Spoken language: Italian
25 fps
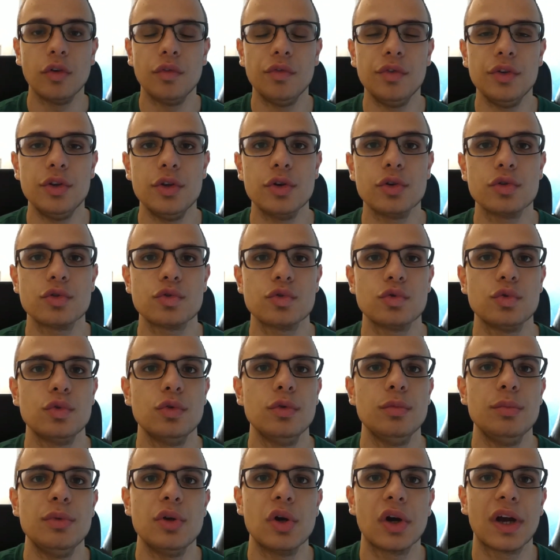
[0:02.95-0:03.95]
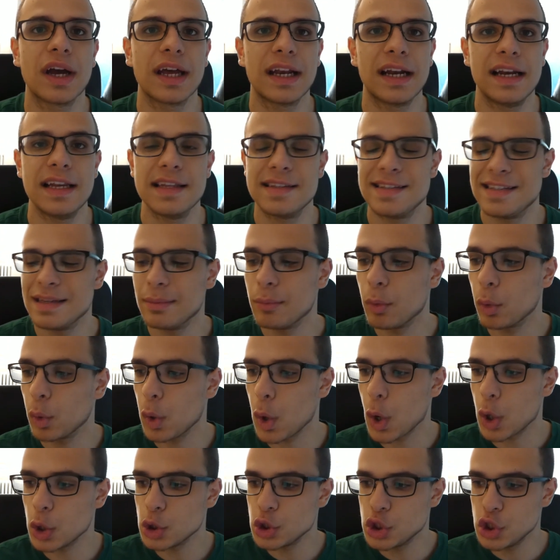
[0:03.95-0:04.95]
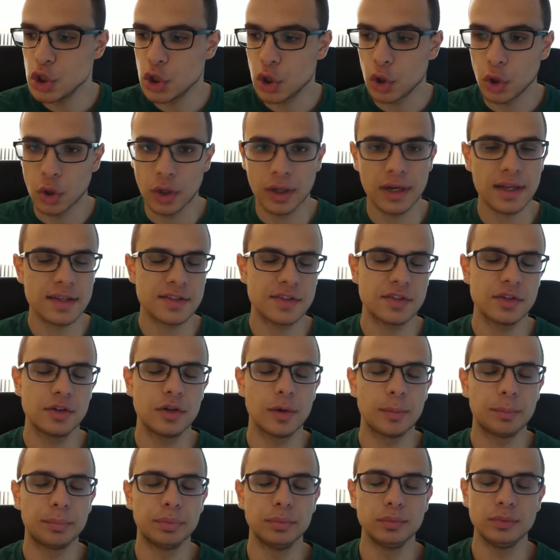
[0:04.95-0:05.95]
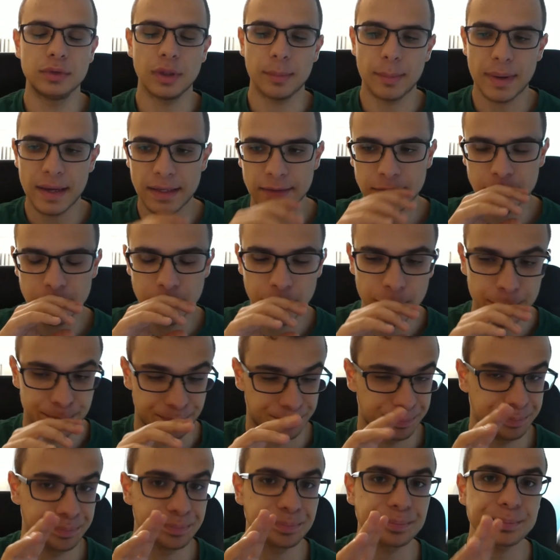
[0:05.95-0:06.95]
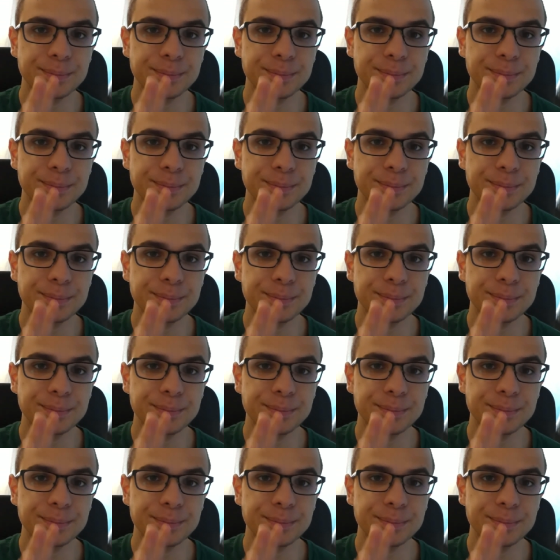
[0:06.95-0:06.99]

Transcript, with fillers: video sul mio canale Siamo qui oggi col classico appuntamento